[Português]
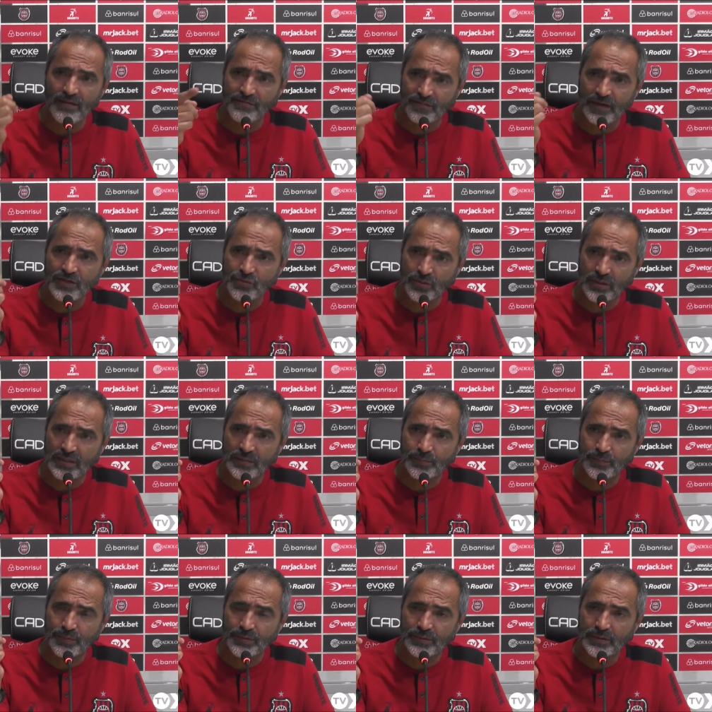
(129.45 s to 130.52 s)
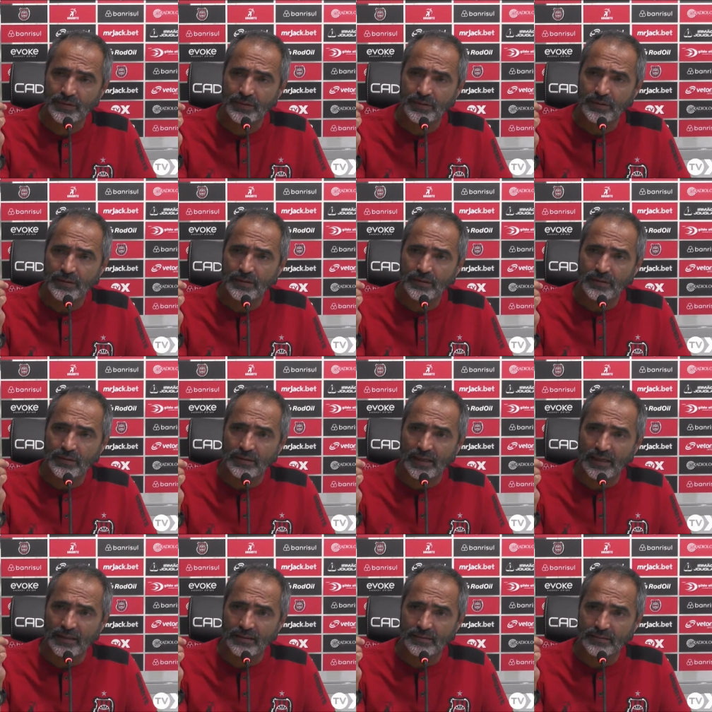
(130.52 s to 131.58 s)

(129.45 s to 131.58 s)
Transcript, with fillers: invade o campo né?